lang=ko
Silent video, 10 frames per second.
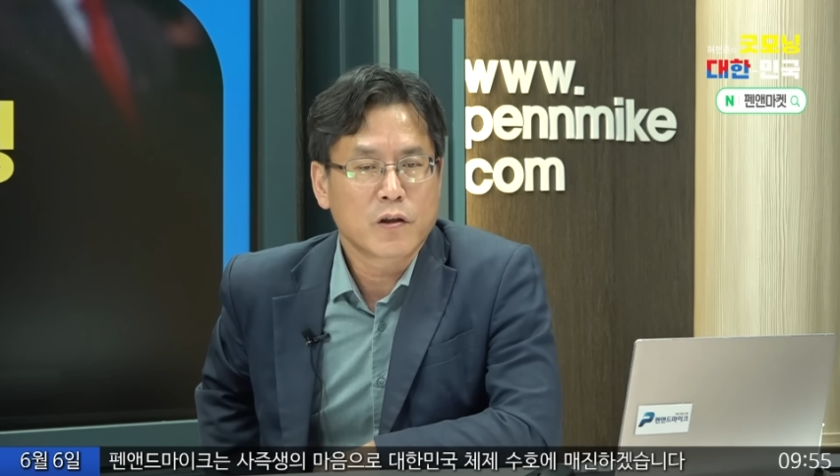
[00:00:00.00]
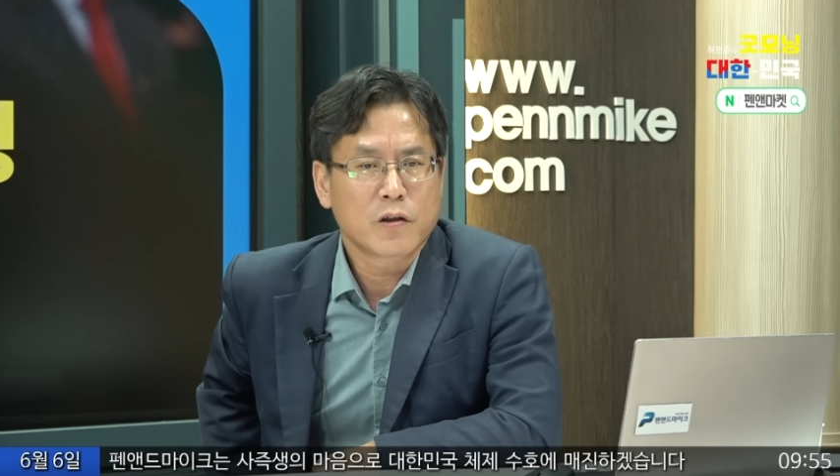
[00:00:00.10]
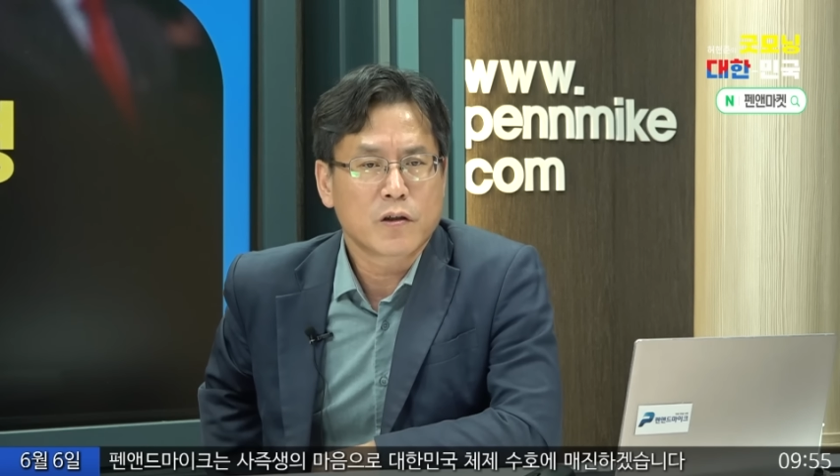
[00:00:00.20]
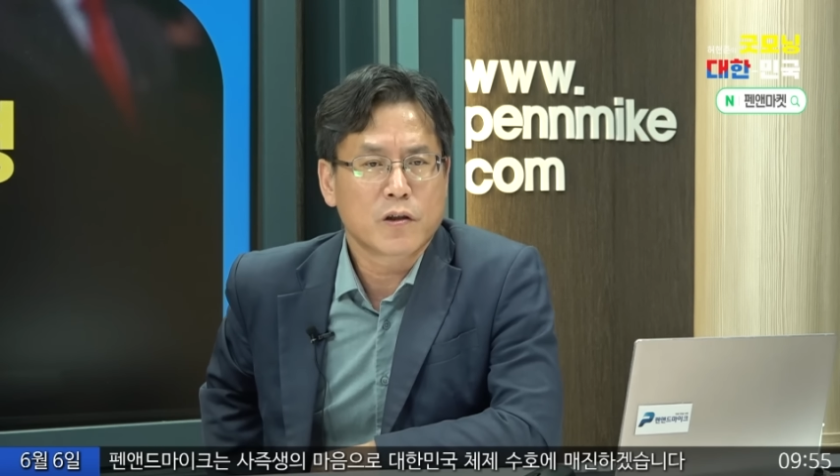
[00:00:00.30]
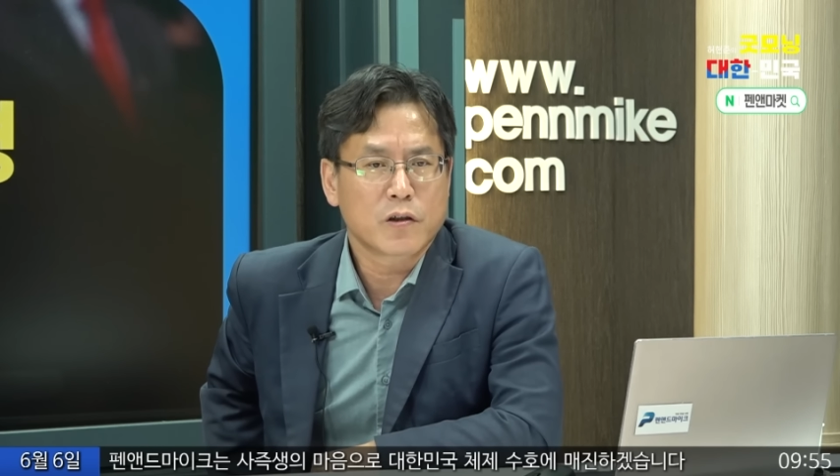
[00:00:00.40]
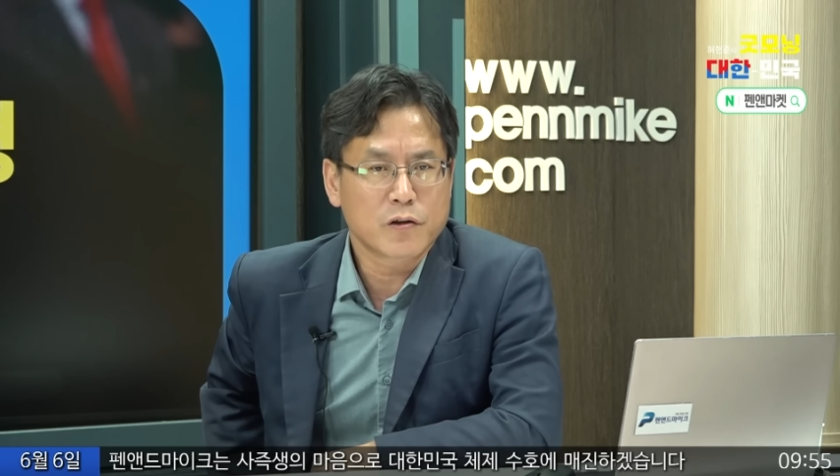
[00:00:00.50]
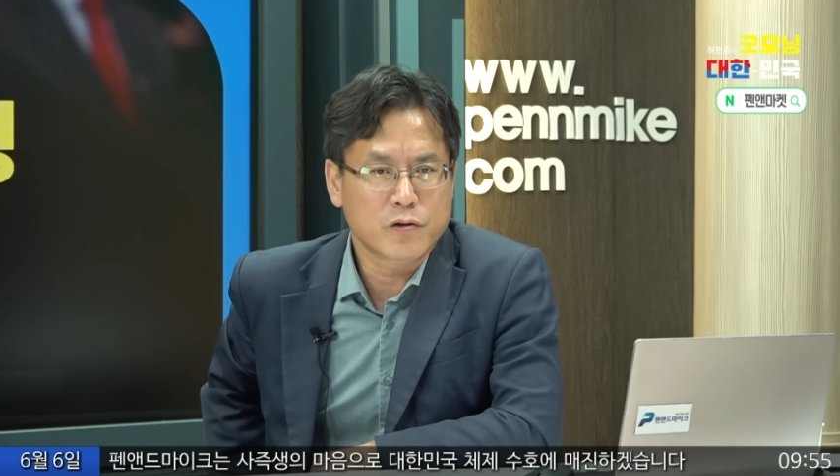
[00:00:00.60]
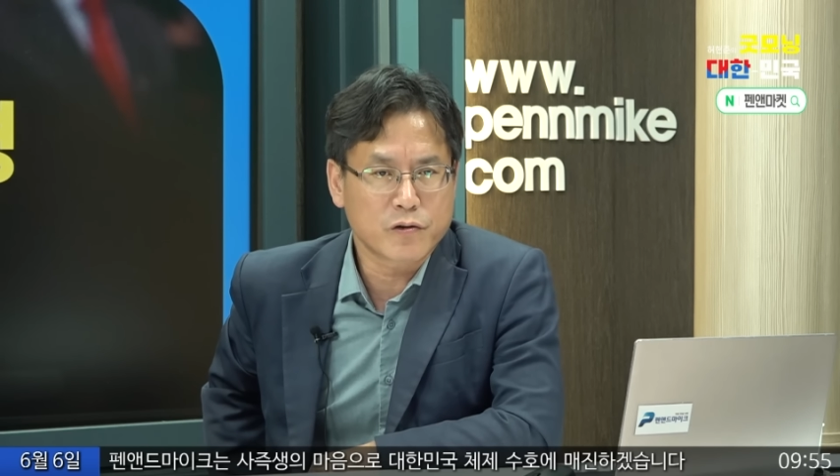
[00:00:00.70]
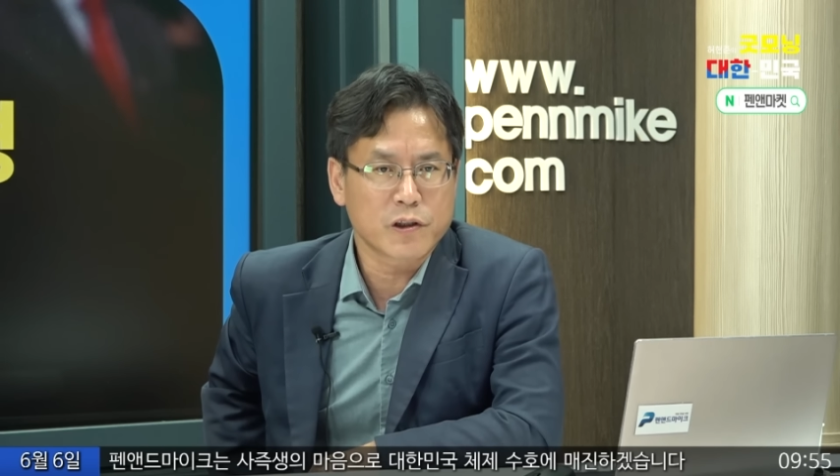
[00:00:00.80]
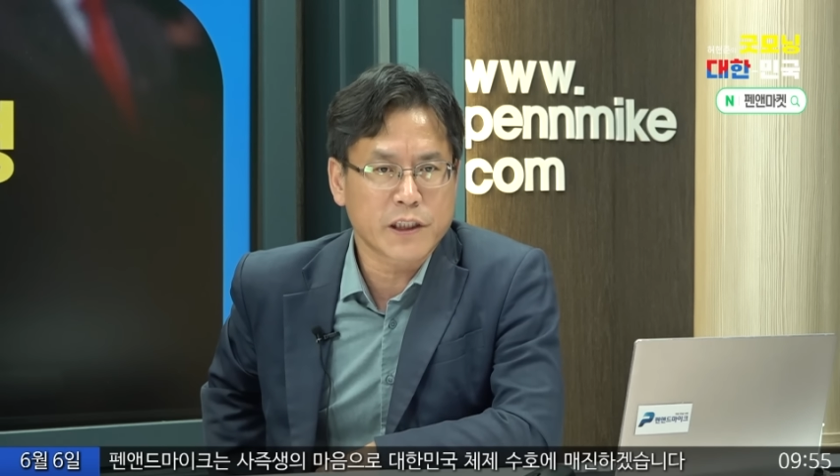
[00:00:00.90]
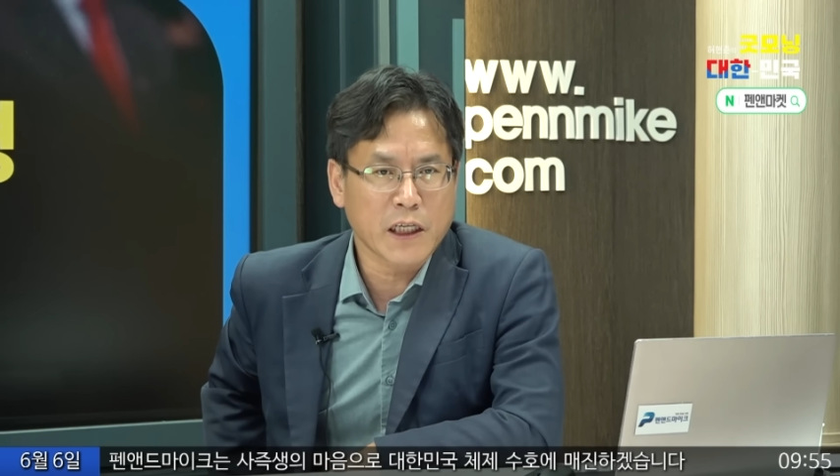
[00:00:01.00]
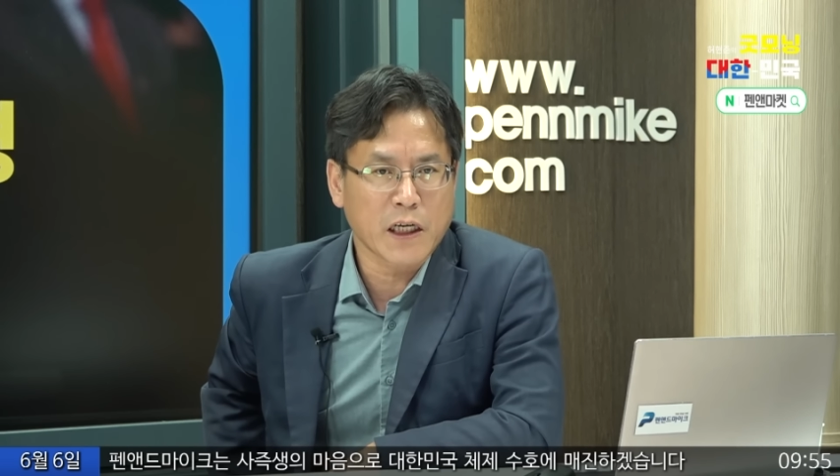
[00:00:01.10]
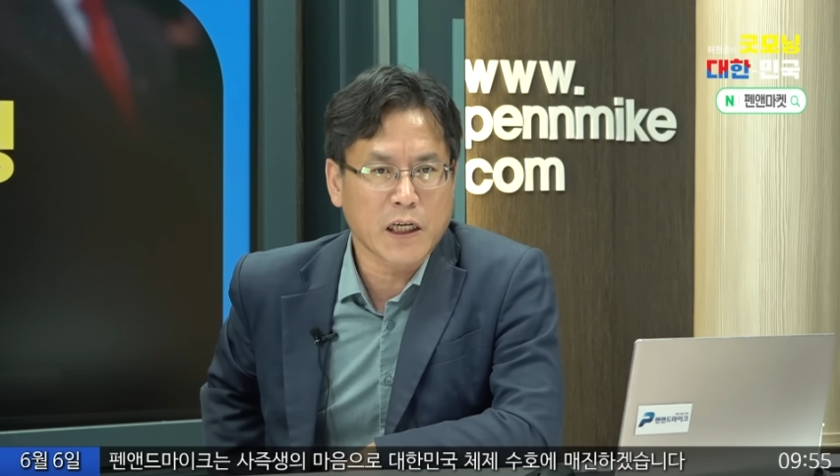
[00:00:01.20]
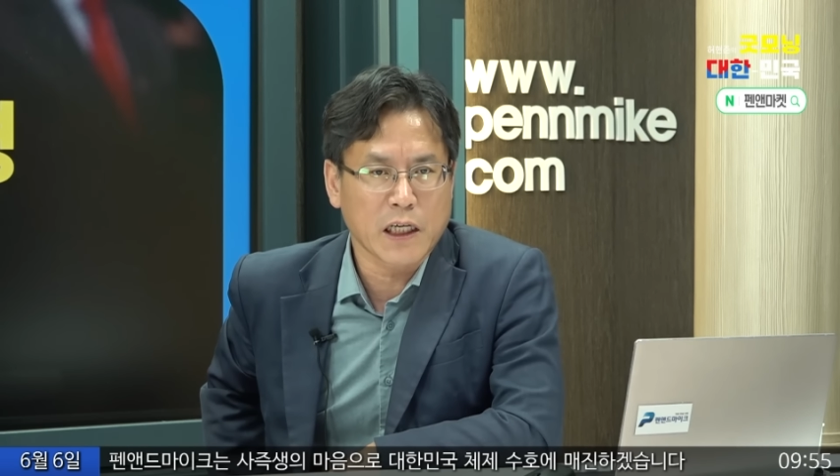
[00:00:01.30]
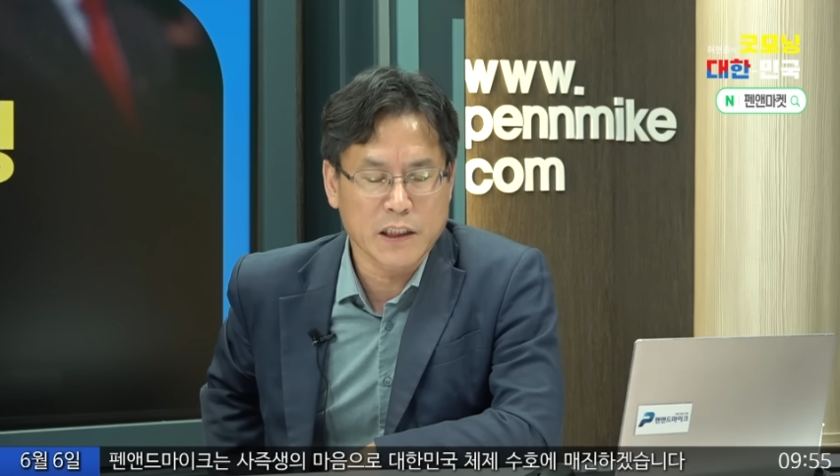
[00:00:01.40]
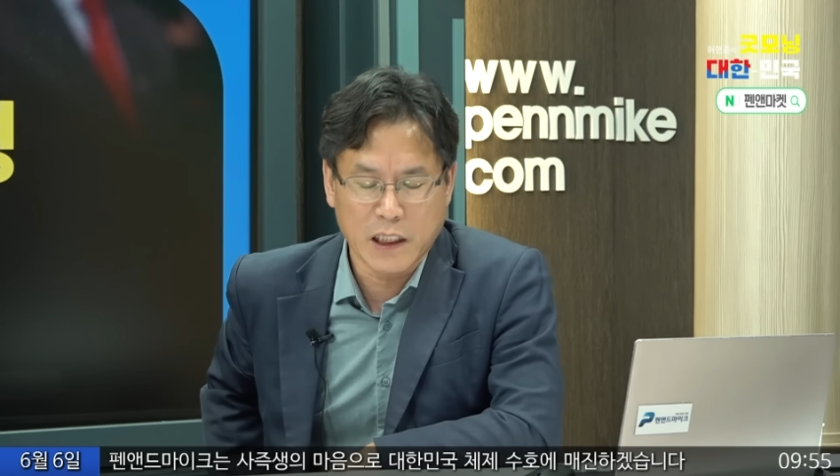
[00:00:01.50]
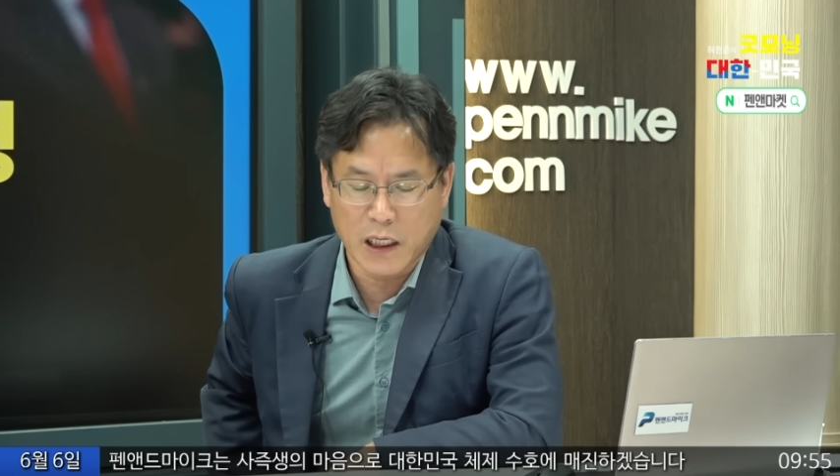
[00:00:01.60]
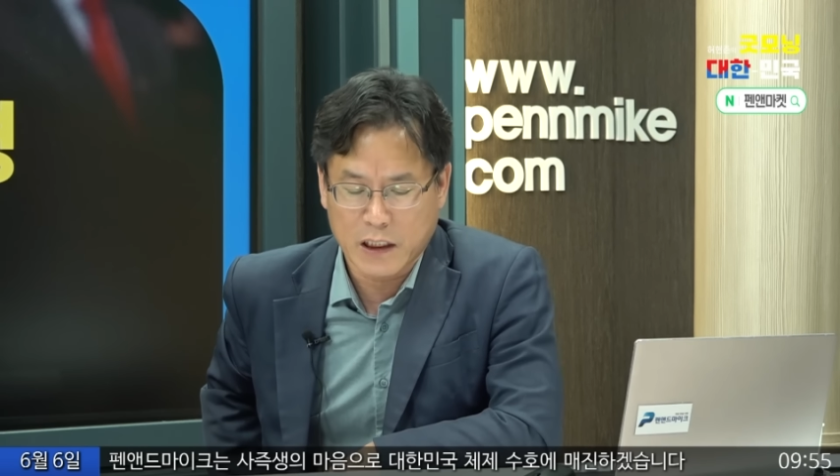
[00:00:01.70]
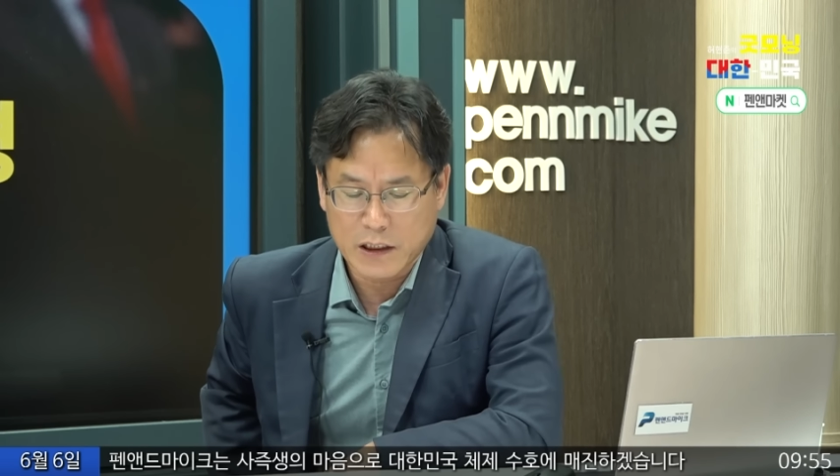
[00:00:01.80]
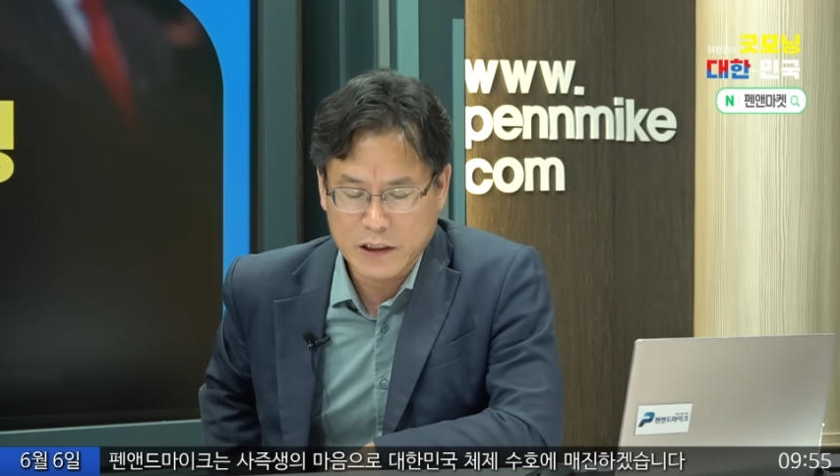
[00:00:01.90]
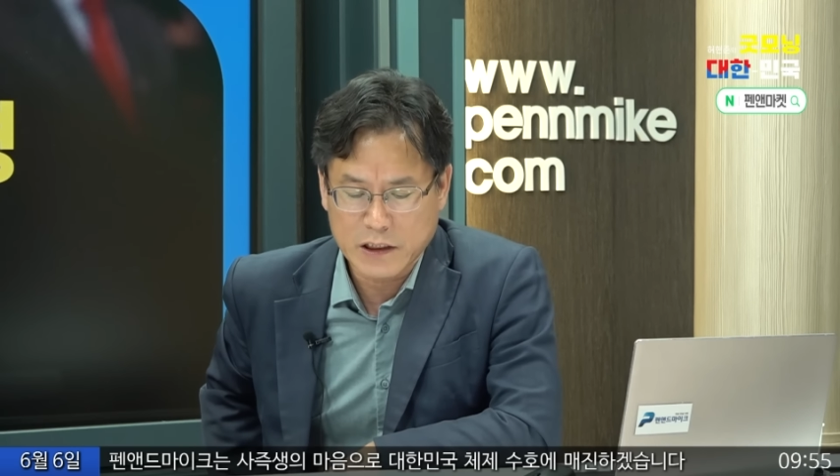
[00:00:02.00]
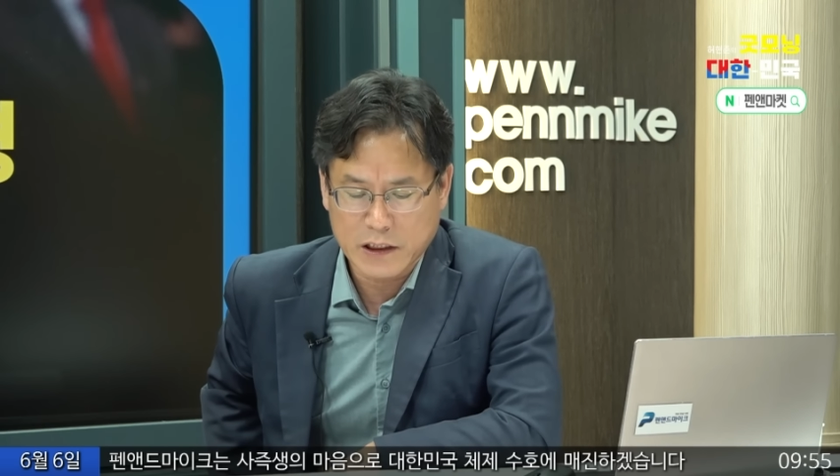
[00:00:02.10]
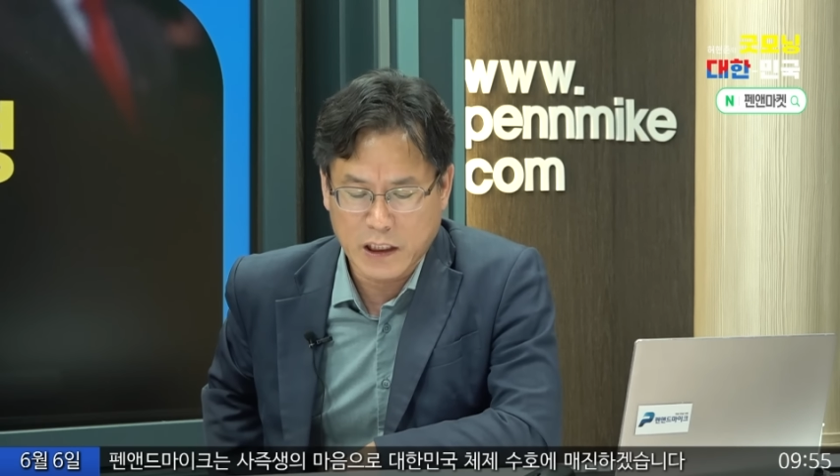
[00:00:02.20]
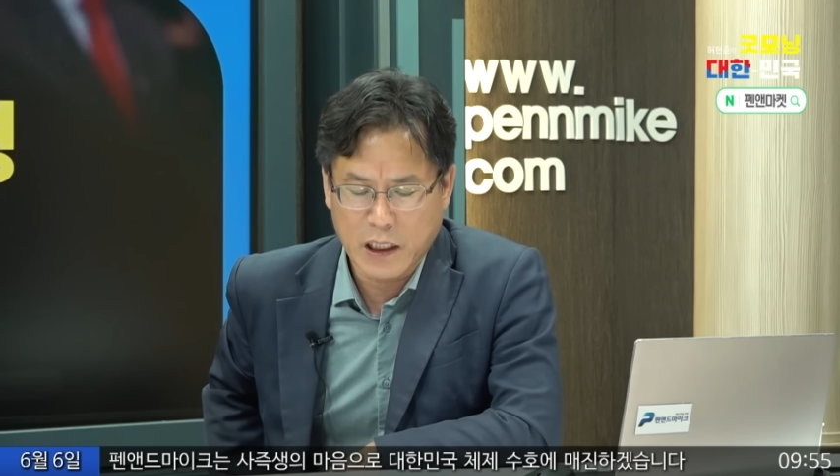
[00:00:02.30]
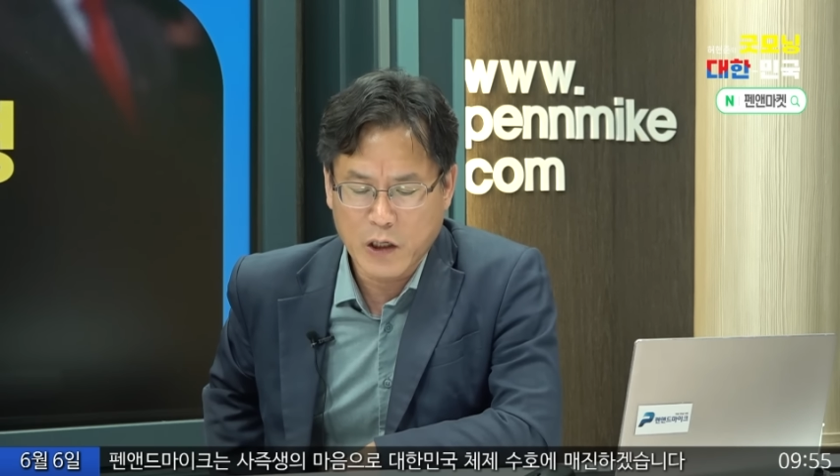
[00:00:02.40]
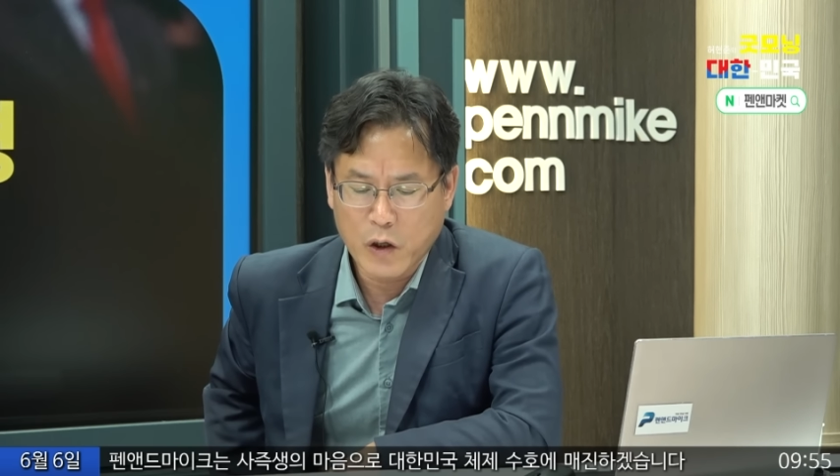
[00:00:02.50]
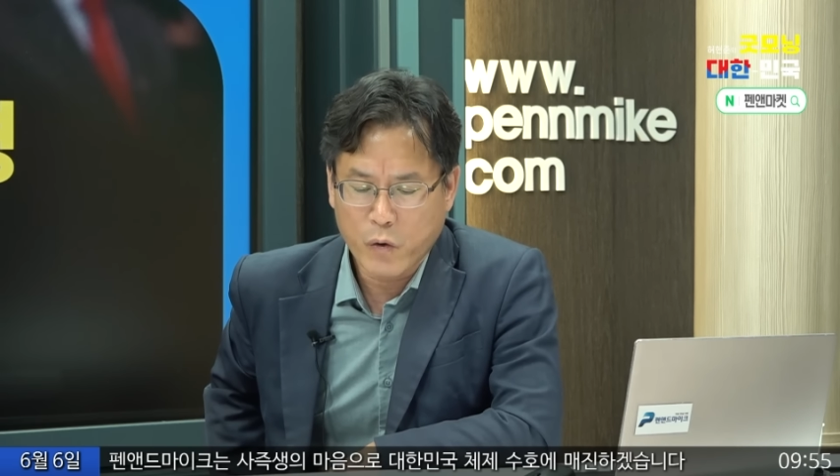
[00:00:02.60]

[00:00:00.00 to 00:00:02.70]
어, 누구를 생각하느냐 그러니까